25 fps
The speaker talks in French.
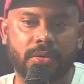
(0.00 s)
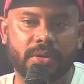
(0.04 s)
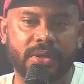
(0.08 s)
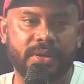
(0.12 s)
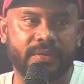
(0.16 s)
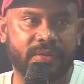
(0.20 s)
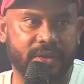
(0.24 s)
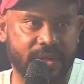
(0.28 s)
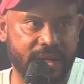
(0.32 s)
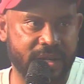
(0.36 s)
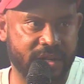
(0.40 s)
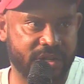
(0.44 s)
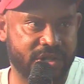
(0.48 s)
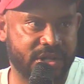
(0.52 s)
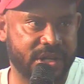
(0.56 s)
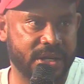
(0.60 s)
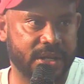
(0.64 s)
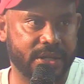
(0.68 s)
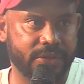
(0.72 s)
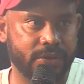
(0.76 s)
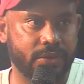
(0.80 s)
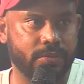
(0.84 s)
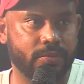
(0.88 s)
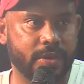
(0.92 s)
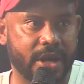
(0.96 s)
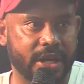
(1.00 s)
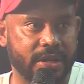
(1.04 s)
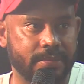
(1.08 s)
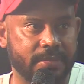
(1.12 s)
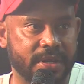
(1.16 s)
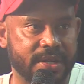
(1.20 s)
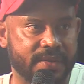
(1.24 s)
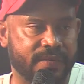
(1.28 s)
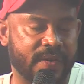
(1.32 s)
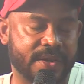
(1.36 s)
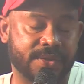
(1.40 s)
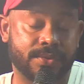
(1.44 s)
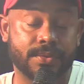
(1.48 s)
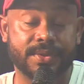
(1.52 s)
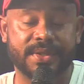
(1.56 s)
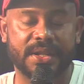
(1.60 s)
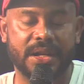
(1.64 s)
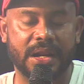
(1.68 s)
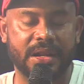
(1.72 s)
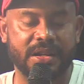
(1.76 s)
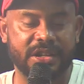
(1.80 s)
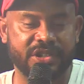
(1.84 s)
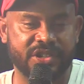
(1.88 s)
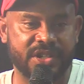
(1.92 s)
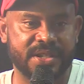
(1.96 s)
ils vendent un chien à deux mois et demi De toute façon, c'est
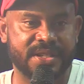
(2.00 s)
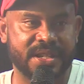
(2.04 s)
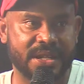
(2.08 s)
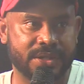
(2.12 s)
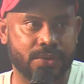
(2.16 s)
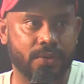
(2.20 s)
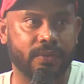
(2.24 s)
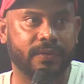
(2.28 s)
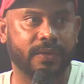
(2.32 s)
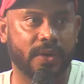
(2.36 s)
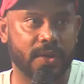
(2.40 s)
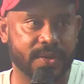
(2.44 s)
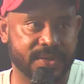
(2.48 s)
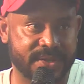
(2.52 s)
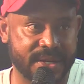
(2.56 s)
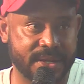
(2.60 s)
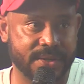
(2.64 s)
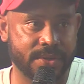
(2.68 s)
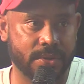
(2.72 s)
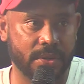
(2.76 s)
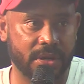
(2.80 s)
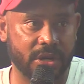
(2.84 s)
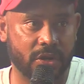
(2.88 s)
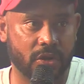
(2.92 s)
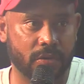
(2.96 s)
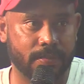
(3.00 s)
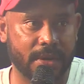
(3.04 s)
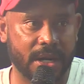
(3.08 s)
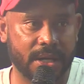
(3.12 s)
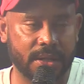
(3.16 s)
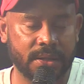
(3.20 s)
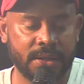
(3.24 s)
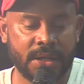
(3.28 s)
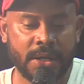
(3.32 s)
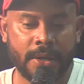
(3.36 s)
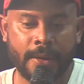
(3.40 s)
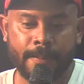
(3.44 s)
la législation française que les communs,